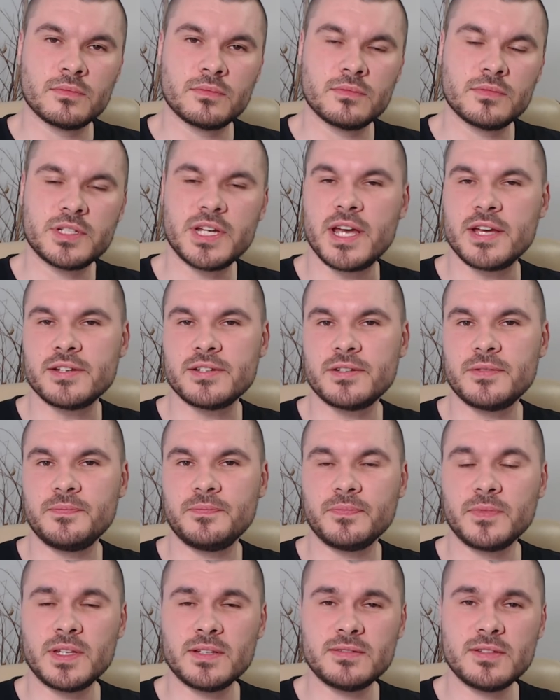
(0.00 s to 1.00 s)
Cześć,
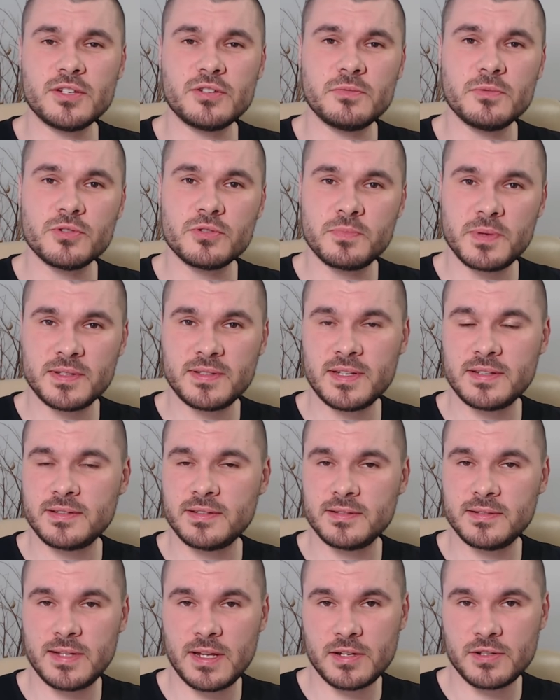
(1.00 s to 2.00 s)
jesteśmy już po sesji
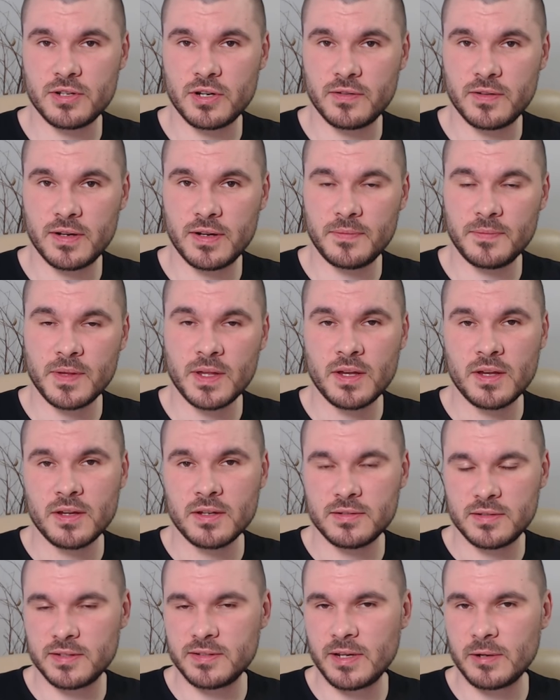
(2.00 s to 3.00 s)
zdjęciowej.
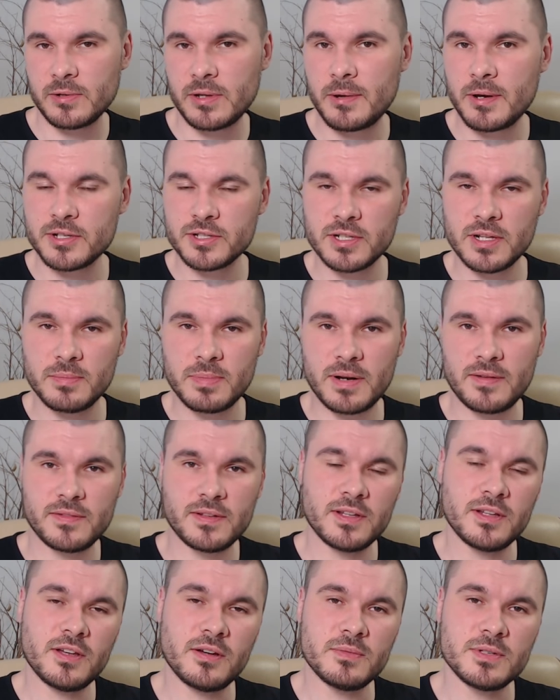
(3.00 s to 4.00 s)
Sesja udała się naprawdę
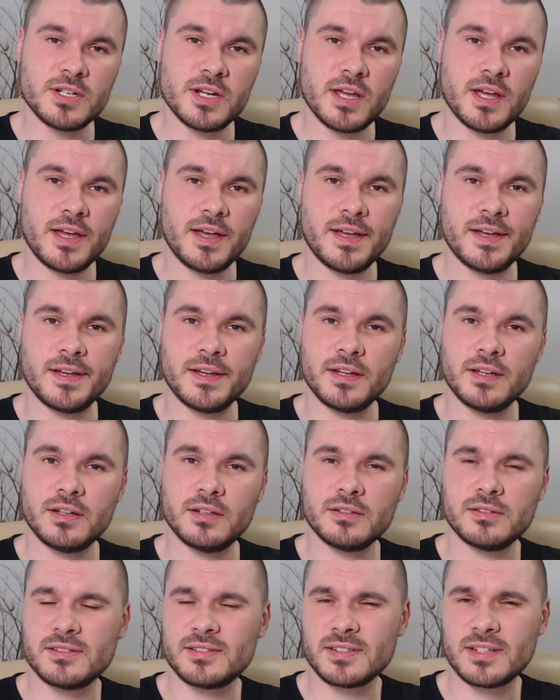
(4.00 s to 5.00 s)
dobrze.
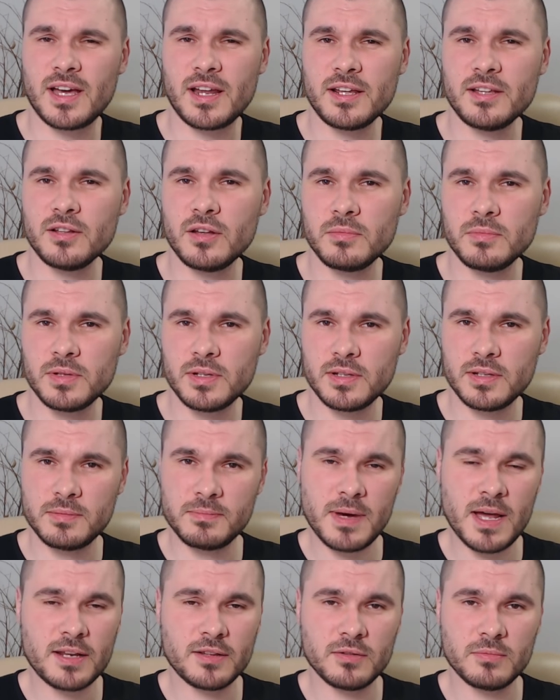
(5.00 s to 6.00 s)
E, z Kariną i
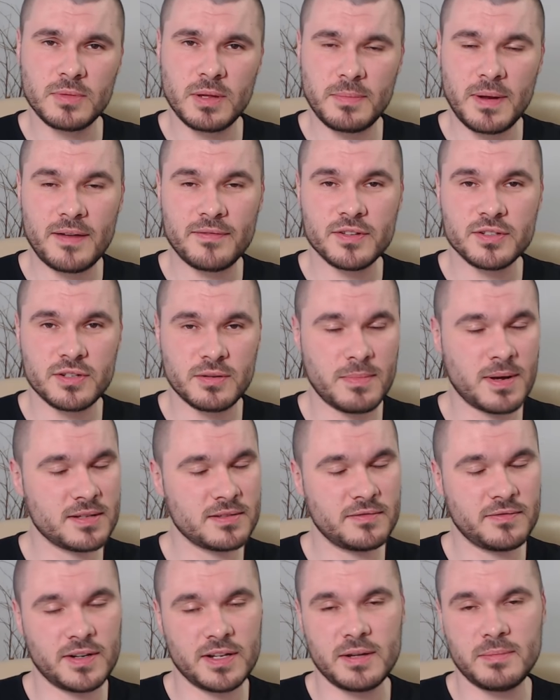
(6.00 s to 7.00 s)
Martą naprawdę się bardzo
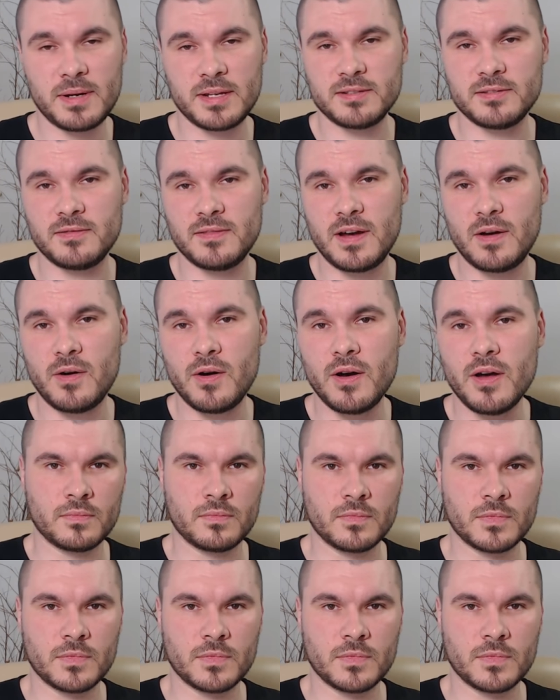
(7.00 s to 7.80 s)
fajnie pracowało.